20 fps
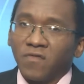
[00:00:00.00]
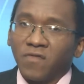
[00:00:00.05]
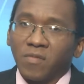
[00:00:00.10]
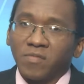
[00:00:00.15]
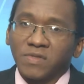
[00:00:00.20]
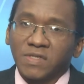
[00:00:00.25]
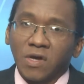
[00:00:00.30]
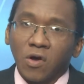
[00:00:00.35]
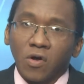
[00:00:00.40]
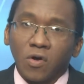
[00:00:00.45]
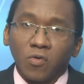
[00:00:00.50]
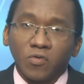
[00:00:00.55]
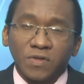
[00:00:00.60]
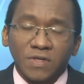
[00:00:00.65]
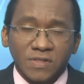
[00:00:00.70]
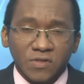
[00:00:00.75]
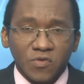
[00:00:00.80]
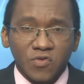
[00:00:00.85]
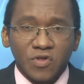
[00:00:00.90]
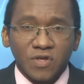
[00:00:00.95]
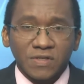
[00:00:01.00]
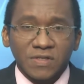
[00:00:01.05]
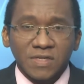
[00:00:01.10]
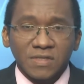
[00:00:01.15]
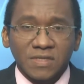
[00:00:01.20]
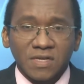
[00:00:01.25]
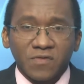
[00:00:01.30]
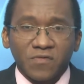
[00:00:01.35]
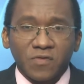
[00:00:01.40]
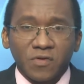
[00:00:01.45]
Vamos agora a outras
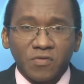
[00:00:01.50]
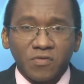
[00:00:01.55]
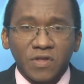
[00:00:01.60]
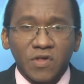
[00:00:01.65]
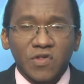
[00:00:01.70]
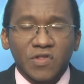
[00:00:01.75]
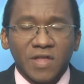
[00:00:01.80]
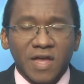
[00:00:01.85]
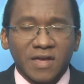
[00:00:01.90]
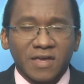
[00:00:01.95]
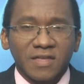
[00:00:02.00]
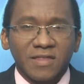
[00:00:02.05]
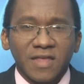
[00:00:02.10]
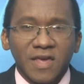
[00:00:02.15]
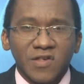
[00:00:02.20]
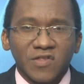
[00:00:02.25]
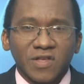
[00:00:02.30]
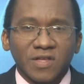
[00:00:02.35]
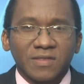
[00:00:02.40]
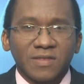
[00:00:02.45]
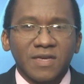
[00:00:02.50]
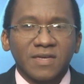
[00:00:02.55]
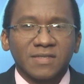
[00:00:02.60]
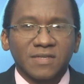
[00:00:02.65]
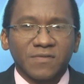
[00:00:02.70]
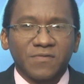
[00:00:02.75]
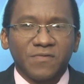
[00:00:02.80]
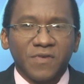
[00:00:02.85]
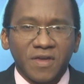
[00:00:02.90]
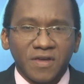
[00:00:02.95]
notícias que foram destaque nesta
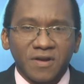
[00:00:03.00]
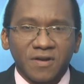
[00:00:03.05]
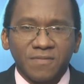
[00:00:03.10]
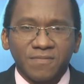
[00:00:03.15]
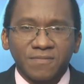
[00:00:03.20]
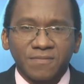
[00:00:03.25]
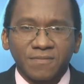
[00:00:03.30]
terça-feira.